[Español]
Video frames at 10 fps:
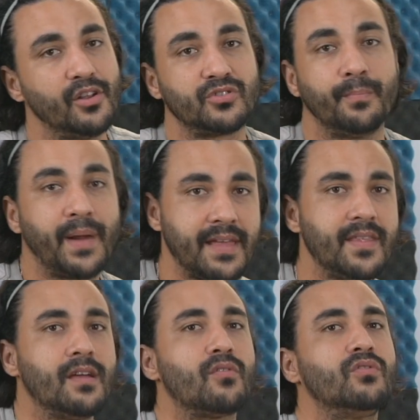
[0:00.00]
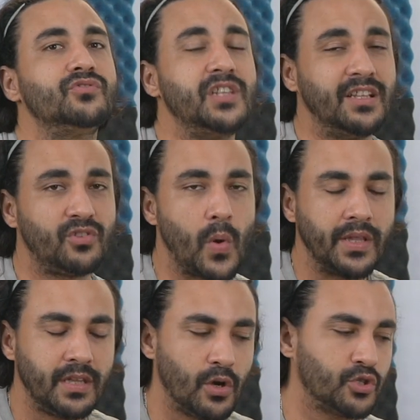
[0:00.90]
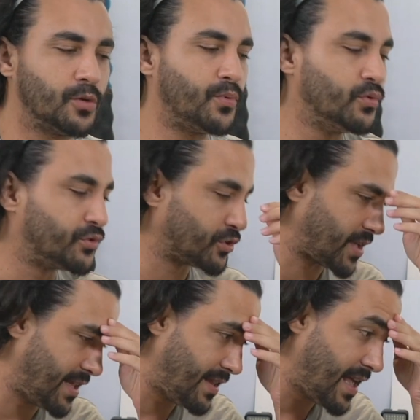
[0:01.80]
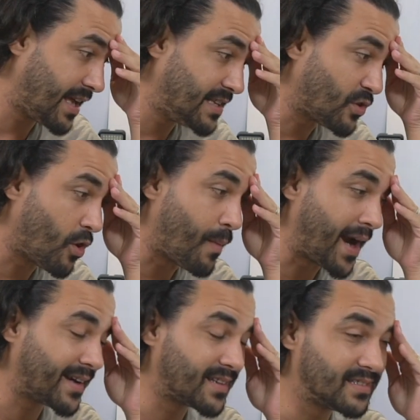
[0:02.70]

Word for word: nos sorprende con 128 puntos en DX o Mark.